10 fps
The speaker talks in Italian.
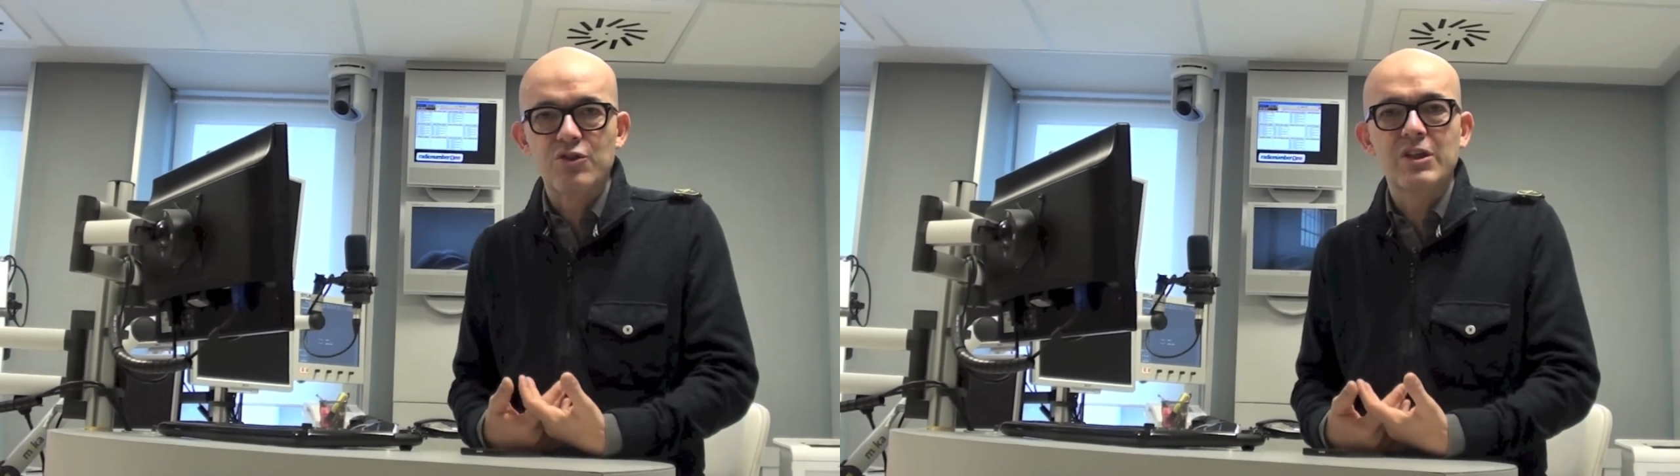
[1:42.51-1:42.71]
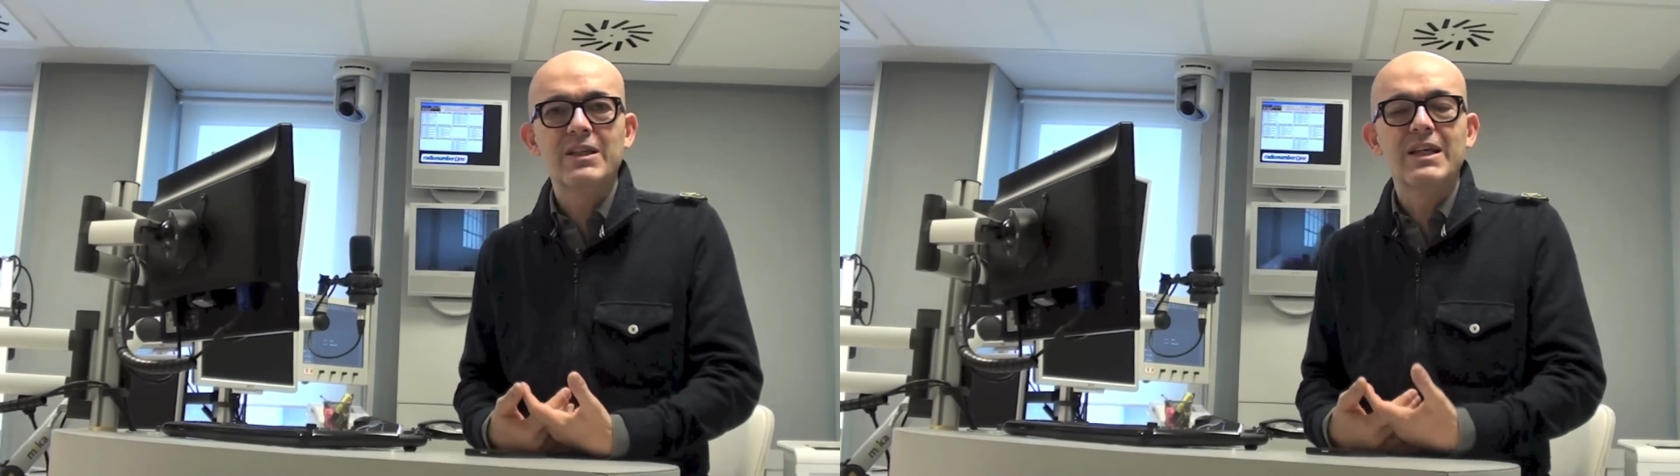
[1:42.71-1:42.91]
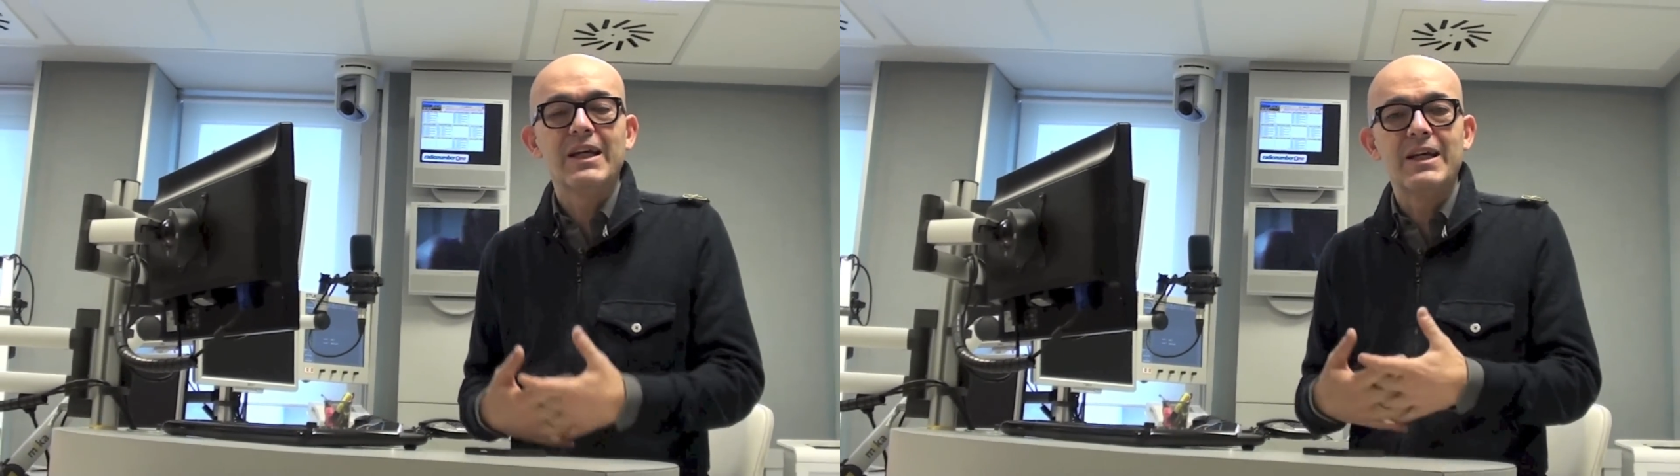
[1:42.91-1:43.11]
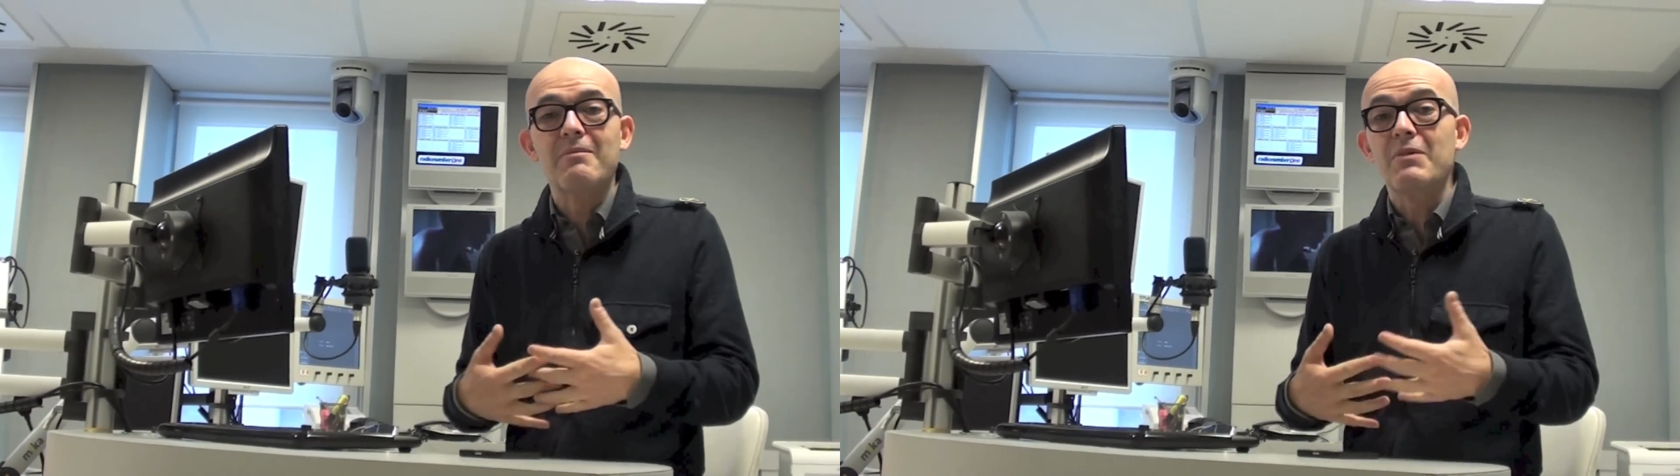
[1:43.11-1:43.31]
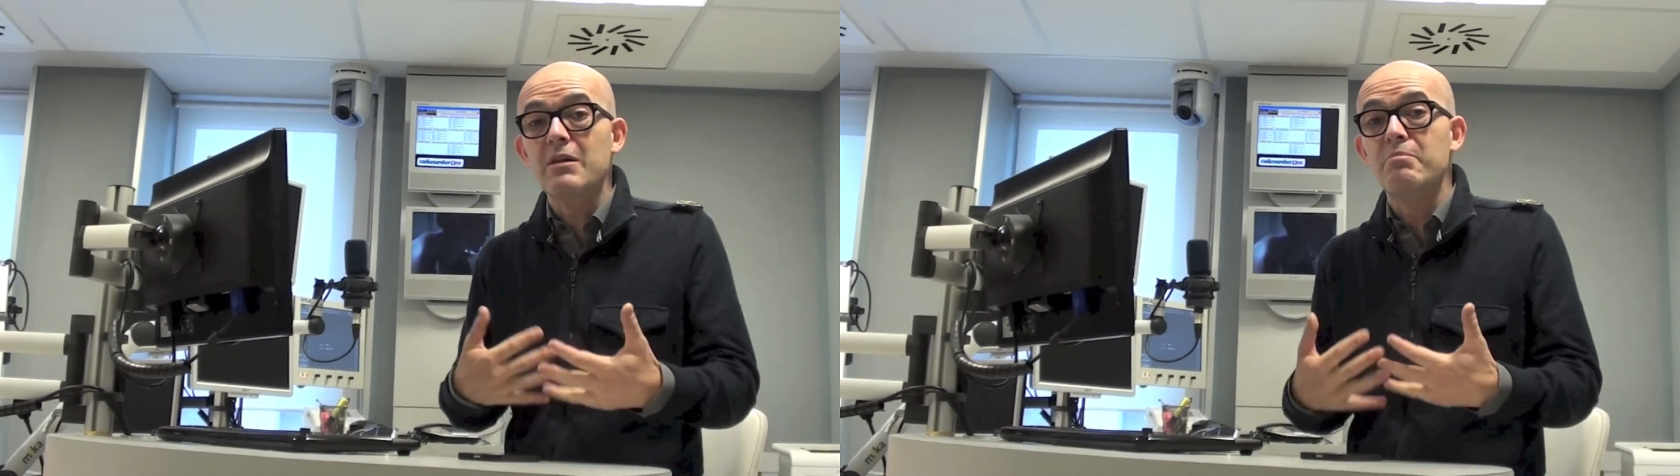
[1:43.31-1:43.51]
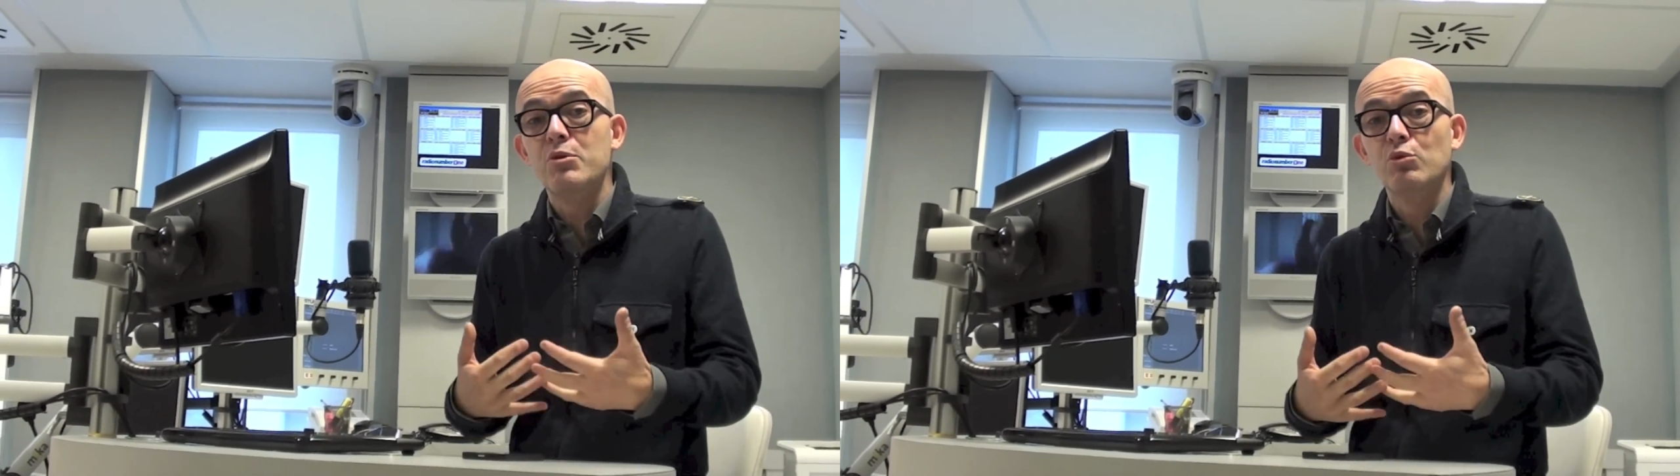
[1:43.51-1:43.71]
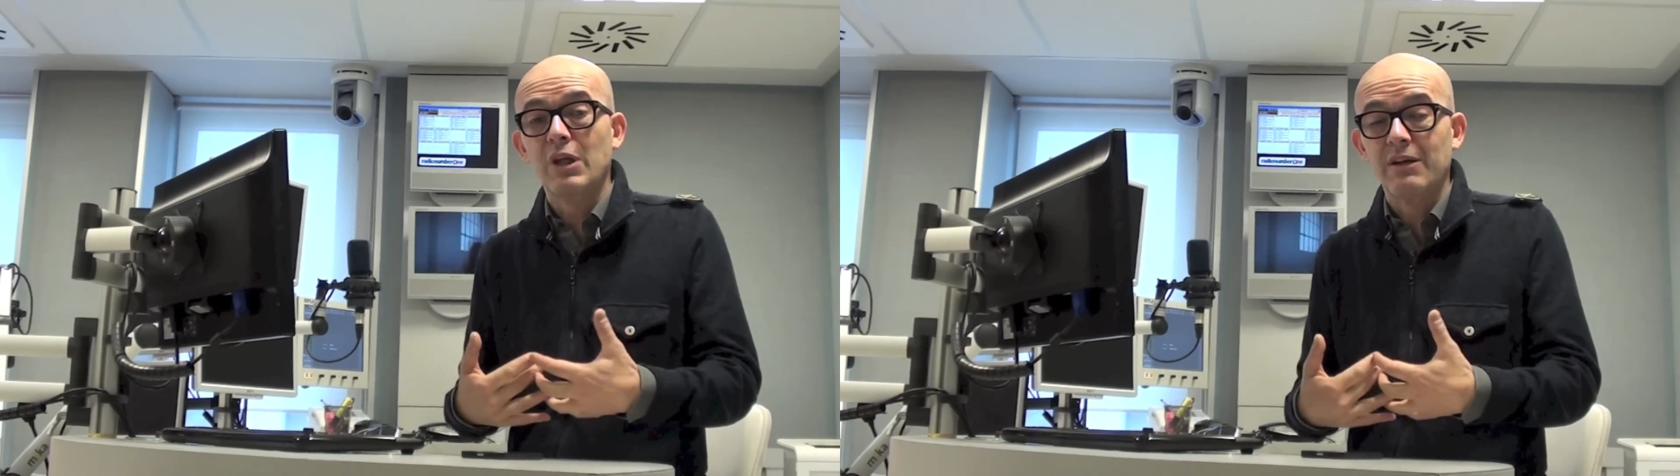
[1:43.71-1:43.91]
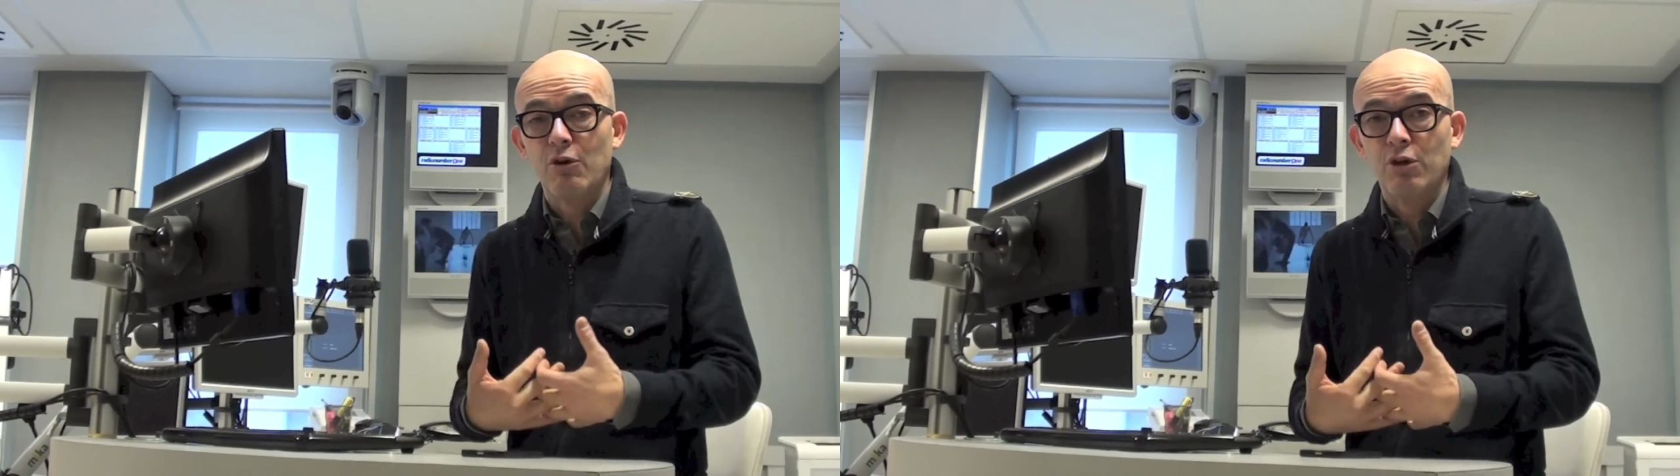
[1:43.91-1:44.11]
C'è da dire che il più
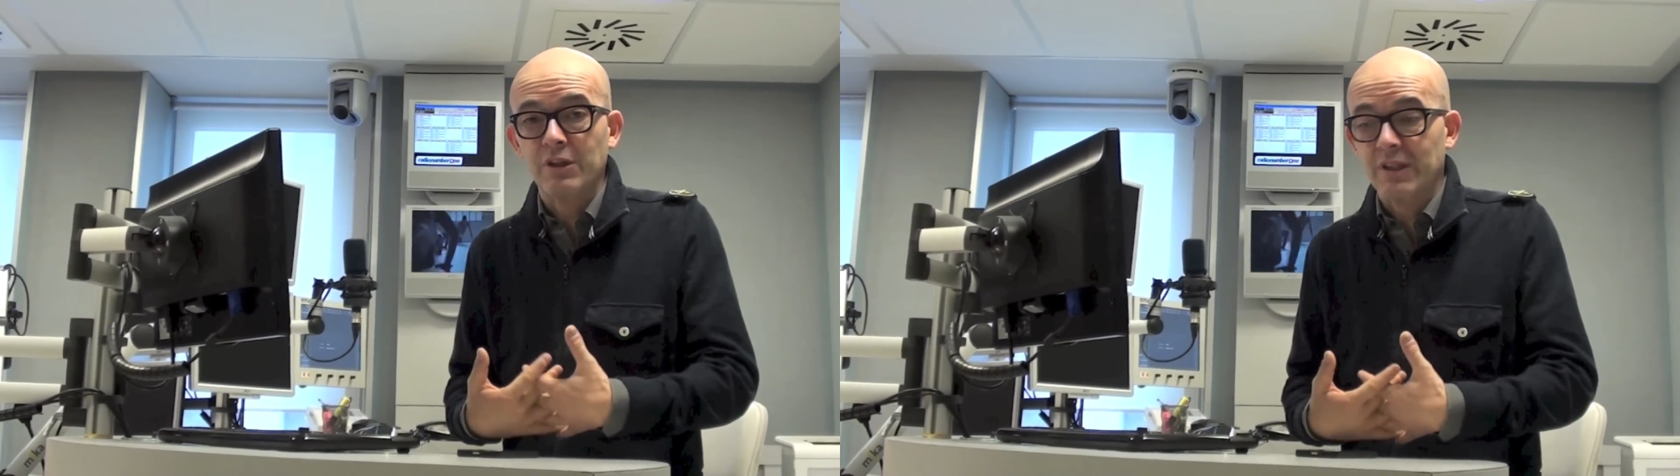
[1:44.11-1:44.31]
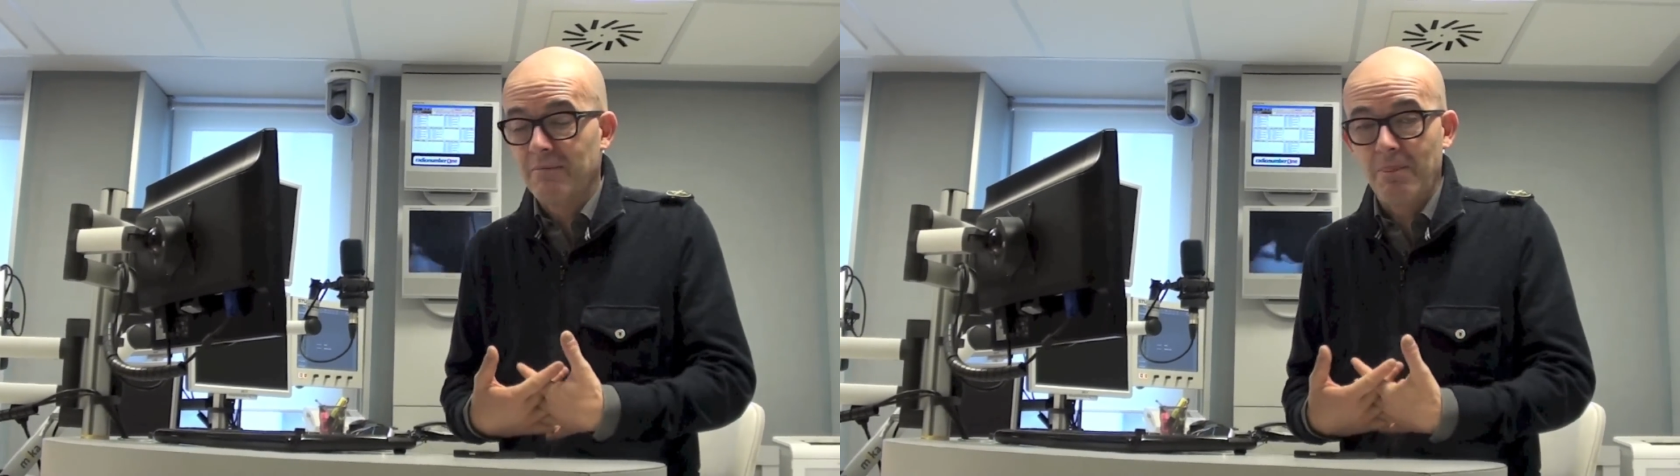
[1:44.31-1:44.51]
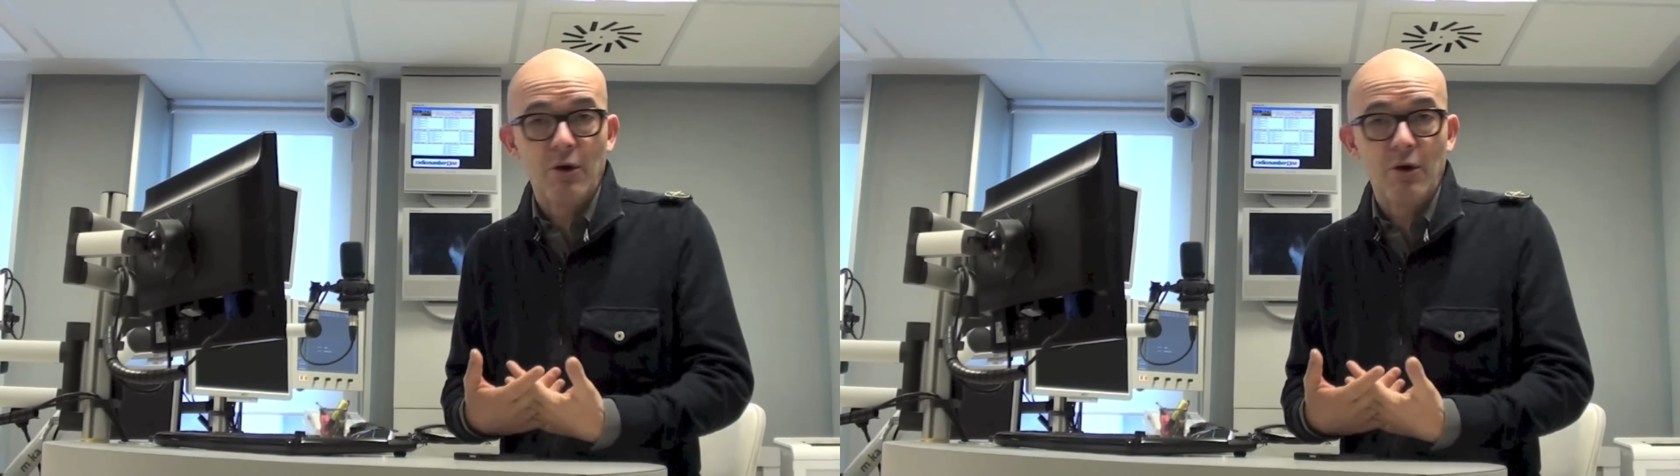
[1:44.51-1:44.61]
delle volte